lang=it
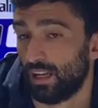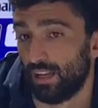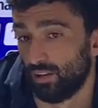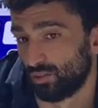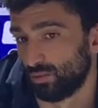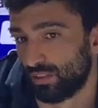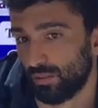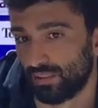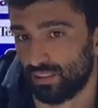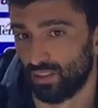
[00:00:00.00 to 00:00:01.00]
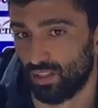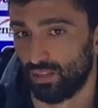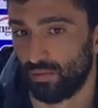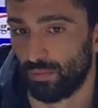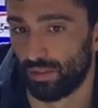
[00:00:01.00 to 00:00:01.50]
Eh, assolutamente no,
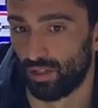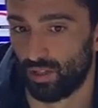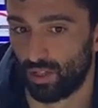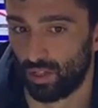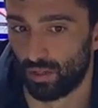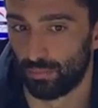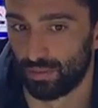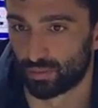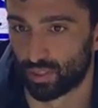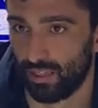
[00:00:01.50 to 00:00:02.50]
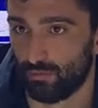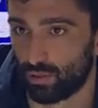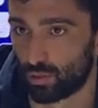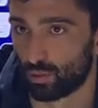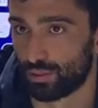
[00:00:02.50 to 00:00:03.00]
però penso che il
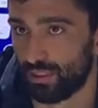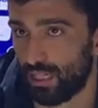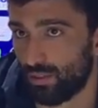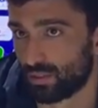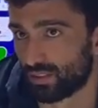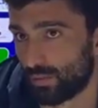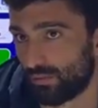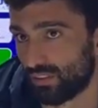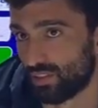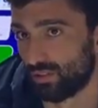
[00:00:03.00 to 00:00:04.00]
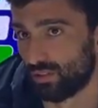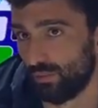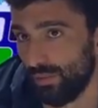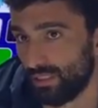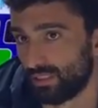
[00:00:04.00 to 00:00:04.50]
lavoro quotidiano che stiamo facendo col
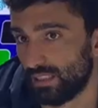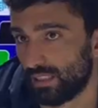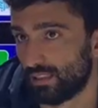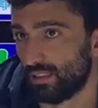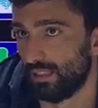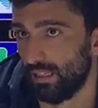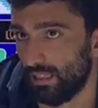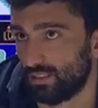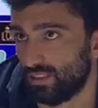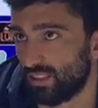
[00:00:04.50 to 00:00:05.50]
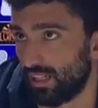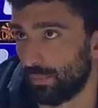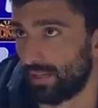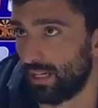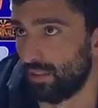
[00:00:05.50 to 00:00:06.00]
mister eh, ci sta
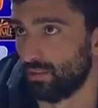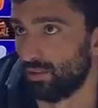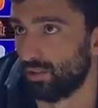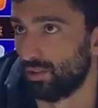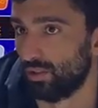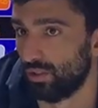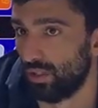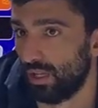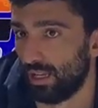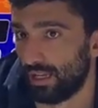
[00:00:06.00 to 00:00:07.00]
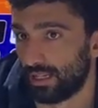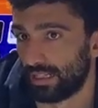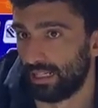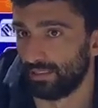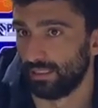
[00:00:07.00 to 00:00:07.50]
ripagando alla
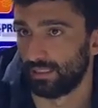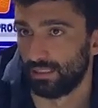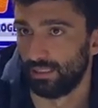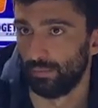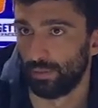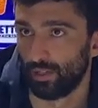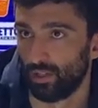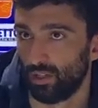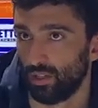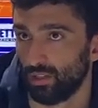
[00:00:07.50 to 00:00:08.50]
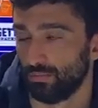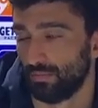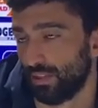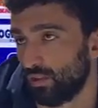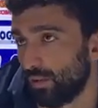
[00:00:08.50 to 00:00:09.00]
grande, eh, però è
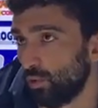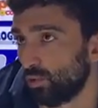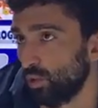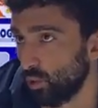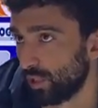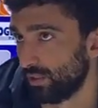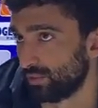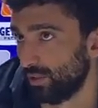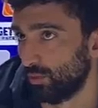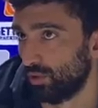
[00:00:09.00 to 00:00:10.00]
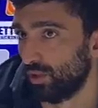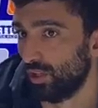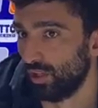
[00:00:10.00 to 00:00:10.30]
ancora molto lunga, non siamo